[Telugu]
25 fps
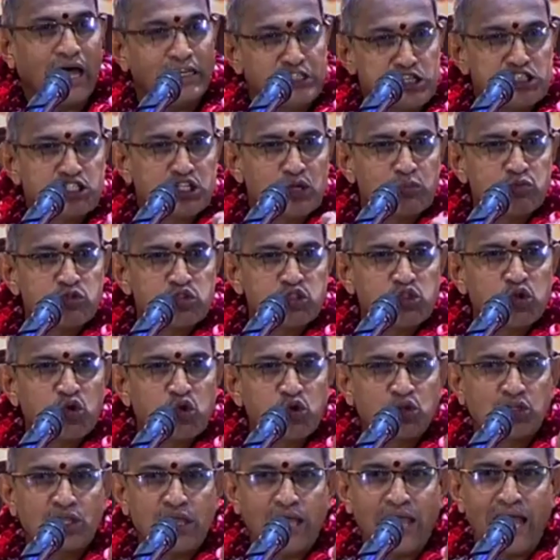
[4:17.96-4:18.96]
అది
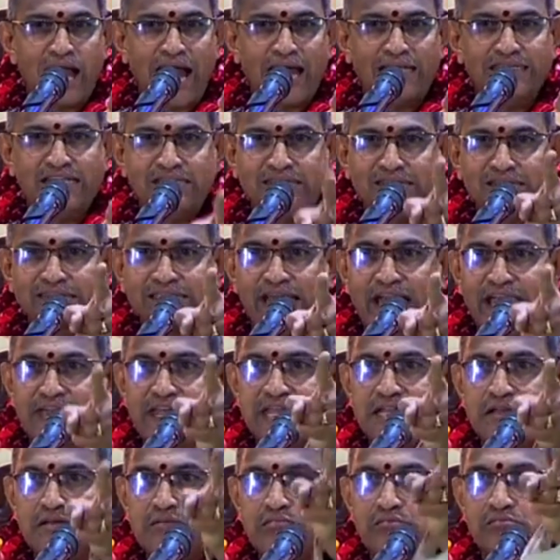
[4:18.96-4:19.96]
సంస్కృతి అది
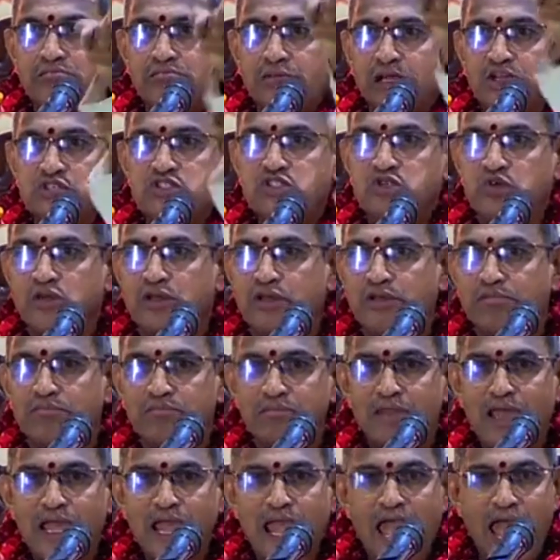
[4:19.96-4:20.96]
తడి మనసుకి
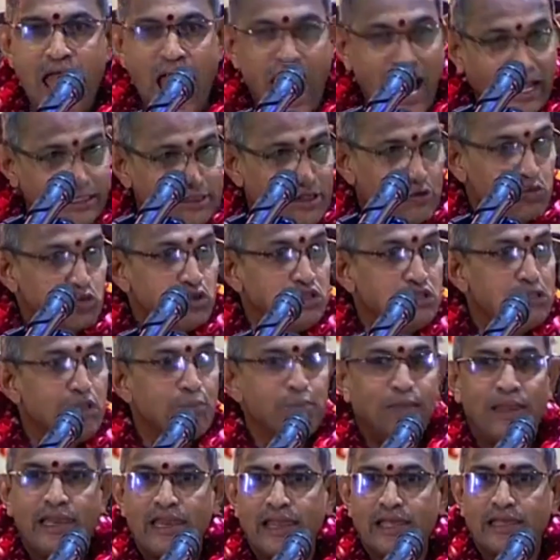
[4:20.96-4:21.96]
అది ఉంది
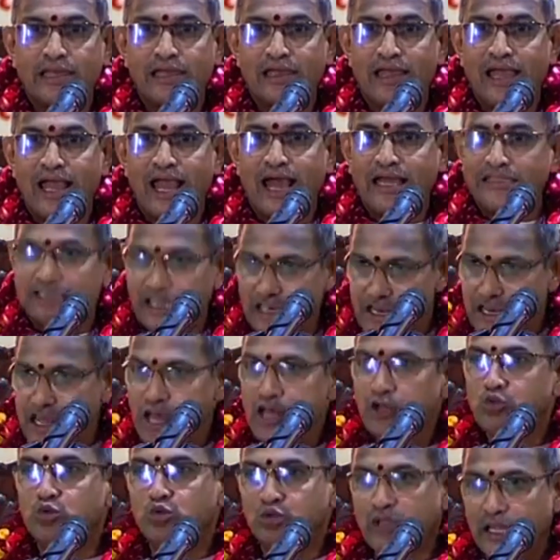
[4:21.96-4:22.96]
పిల్లకి అది
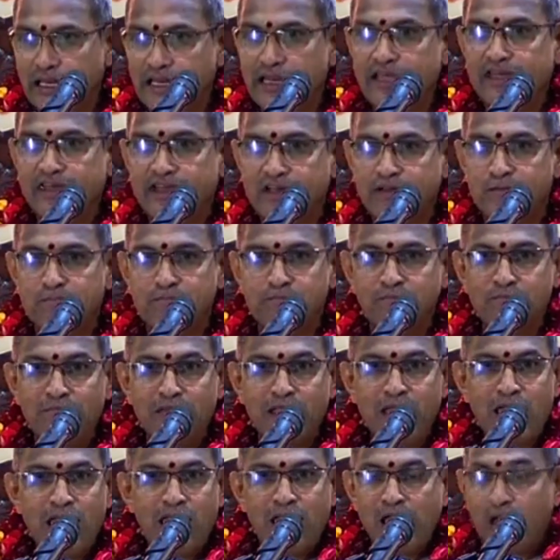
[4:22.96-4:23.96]
లేదు తల్లికి
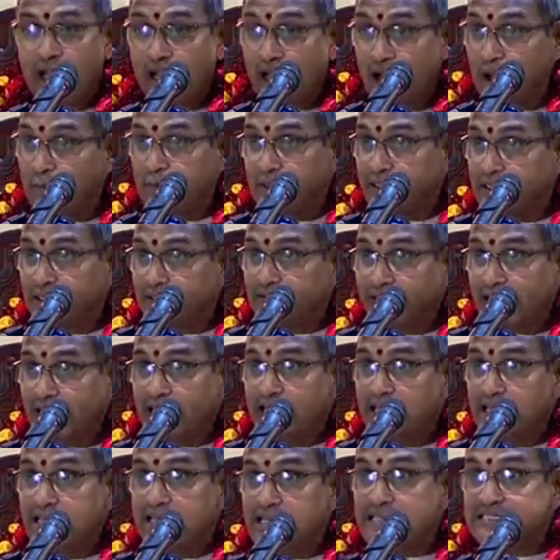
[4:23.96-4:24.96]
కాబట్టి
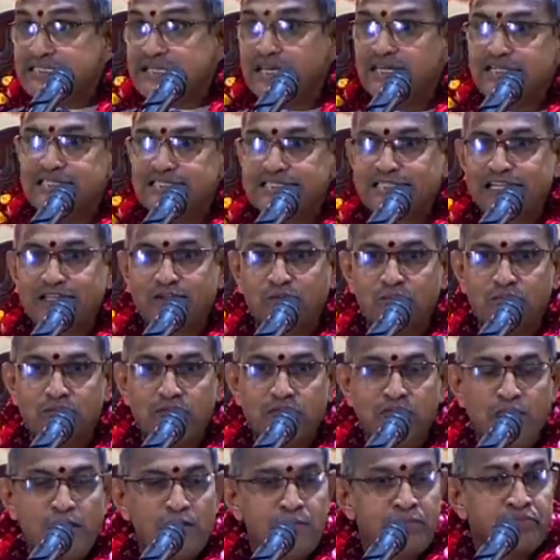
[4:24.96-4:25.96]
తల్లిని ఈసడించదు
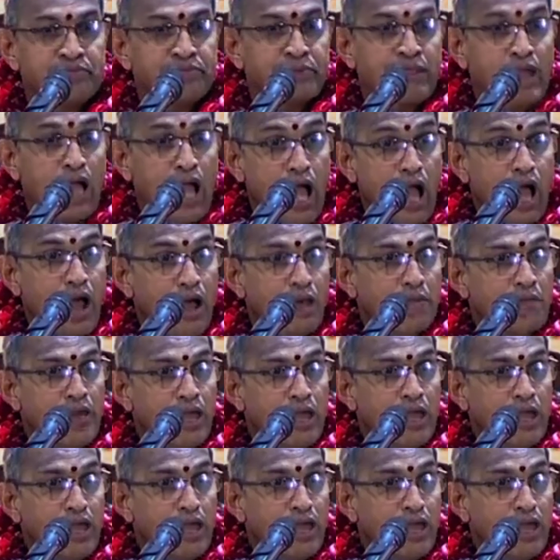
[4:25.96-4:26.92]
ఆమె